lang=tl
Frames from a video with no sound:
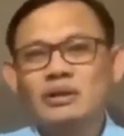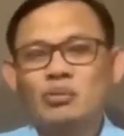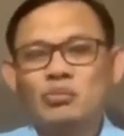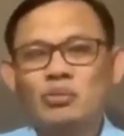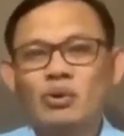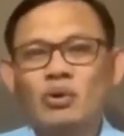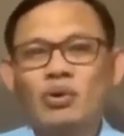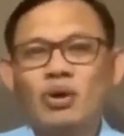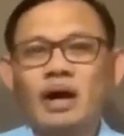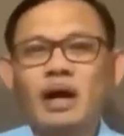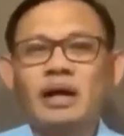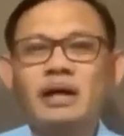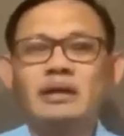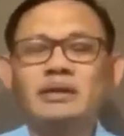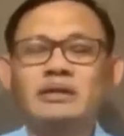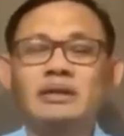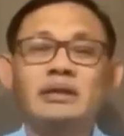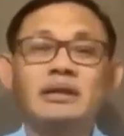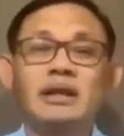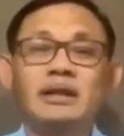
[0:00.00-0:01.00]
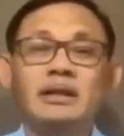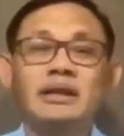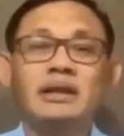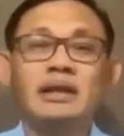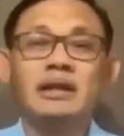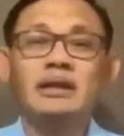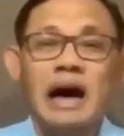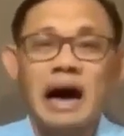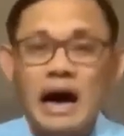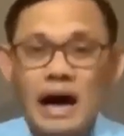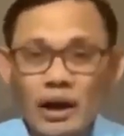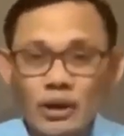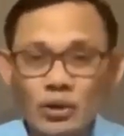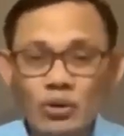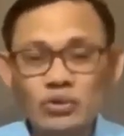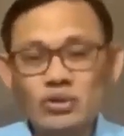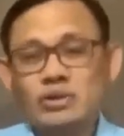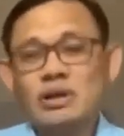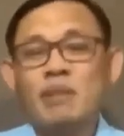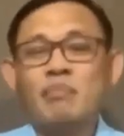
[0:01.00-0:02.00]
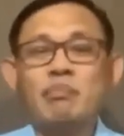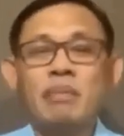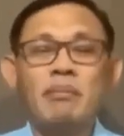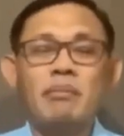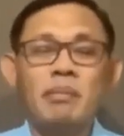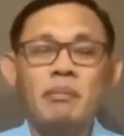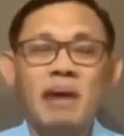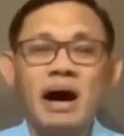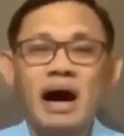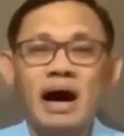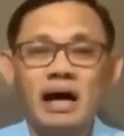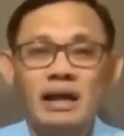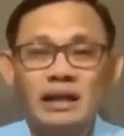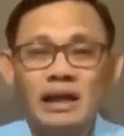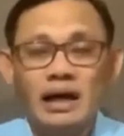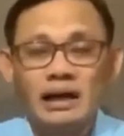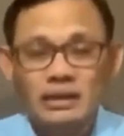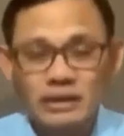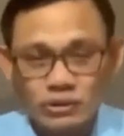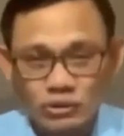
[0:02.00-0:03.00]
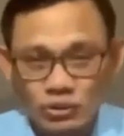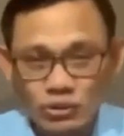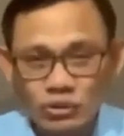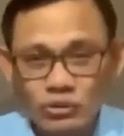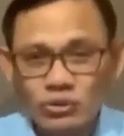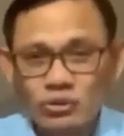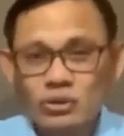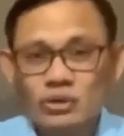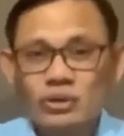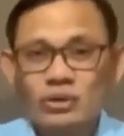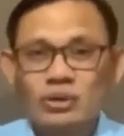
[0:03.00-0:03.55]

no po, ay hindi na nila naayos ang pamamahala nito